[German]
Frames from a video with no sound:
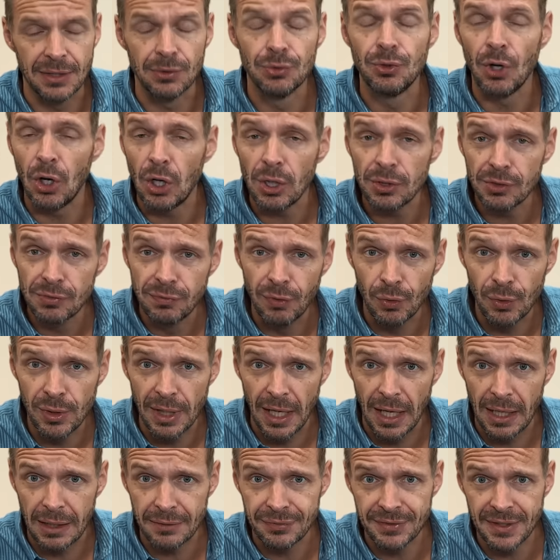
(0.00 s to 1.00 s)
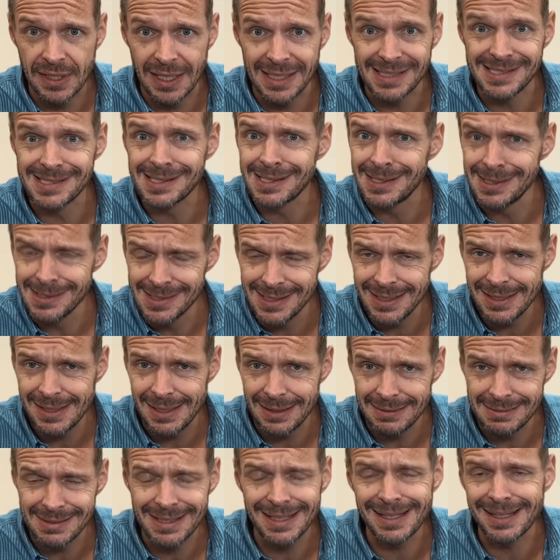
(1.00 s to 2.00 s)
Dort, wo die AfD als
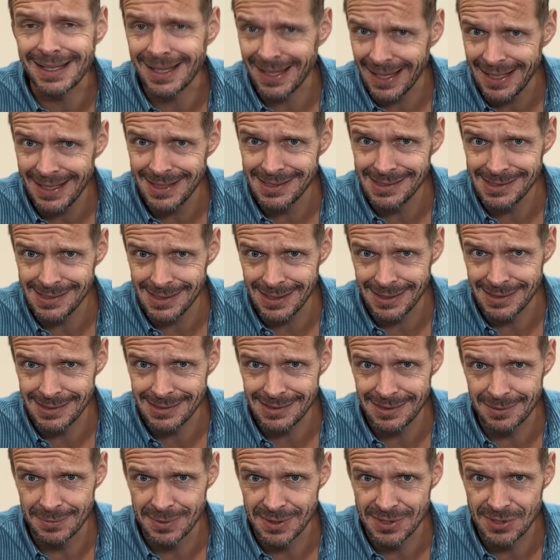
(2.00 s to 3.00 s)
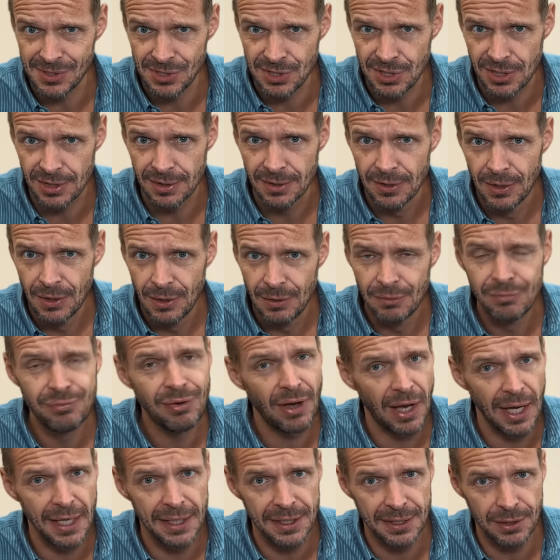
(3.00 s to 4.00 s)
gesichert rechtsextremistische
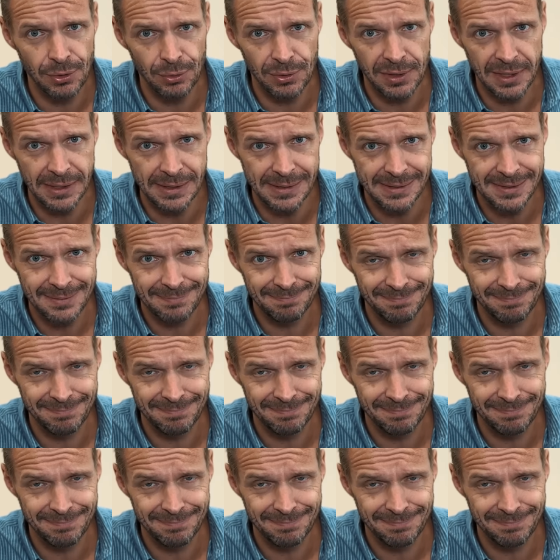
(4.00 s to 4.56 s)
Vereinigung gilt.